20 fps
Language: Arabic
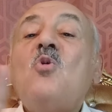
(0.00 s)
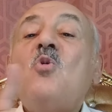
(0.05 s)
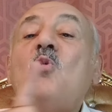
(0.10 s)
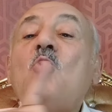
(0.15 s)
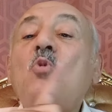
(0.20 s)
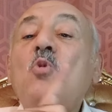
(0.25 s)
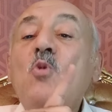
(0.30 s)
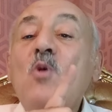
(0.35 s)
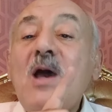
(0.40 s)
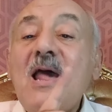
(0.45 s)

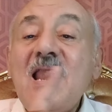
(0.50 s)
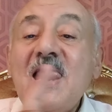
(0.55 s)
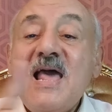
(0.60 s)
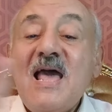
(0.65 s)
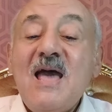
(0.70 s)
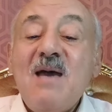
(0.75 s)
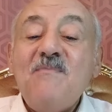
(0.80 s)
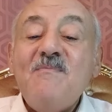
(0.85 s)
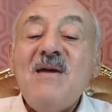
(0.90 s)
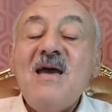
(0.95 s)

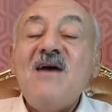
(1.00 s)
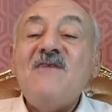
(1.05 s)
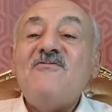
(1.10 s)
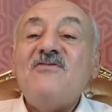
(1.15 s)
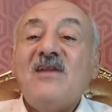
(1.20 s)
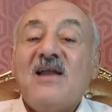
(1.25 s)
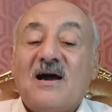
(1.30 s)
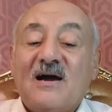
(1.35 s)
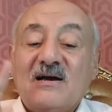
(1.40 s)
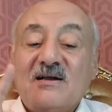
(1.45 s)
ولا ما في
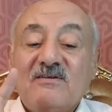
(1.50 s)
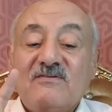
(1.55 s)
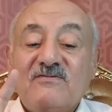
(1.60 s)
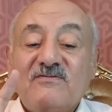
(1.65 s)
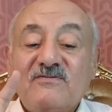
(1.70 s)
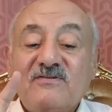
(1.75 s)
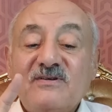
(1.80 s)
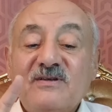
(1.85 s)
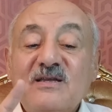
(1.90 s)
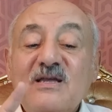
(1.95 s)
الحرف
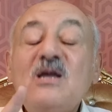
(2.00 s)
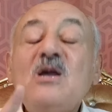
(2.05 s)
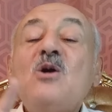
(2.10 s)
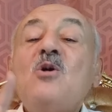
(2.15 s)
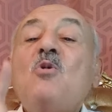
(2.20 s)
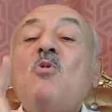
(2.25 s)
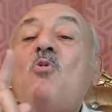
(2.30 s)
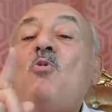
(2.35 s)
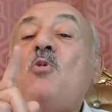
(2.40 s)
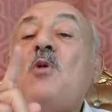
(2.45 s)

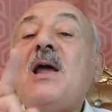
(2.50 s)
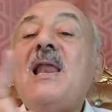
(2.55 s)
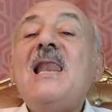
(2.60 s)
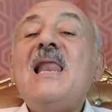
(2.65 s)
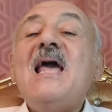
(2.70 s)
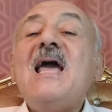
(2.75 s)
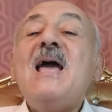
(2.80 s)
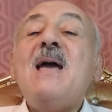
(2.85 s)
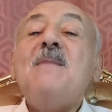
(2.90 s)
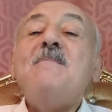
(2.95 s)

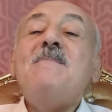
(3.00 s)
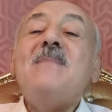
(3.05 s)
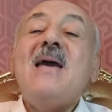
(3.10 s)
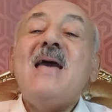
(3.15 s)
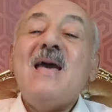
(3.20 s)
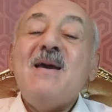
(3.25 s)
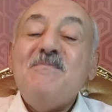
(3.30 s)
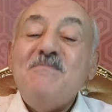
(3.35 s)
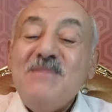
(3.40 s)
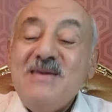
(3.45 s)
ولا
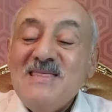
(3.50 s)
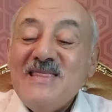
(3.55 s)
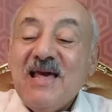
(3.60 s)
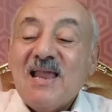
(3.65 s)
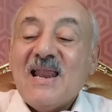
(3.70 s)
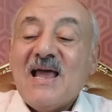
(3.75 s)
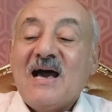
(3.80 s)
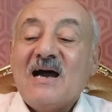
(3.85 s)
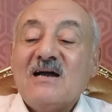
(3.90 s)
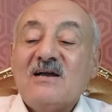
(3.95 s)
ما من
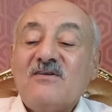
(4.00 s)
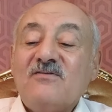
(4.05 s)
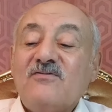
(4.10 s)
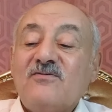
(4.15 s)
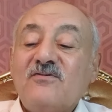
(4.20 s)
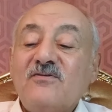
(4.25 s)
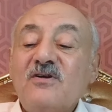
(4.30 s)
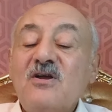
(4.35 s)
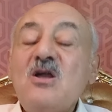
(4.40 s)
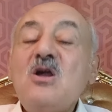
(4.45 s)

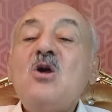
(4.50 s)
الحرف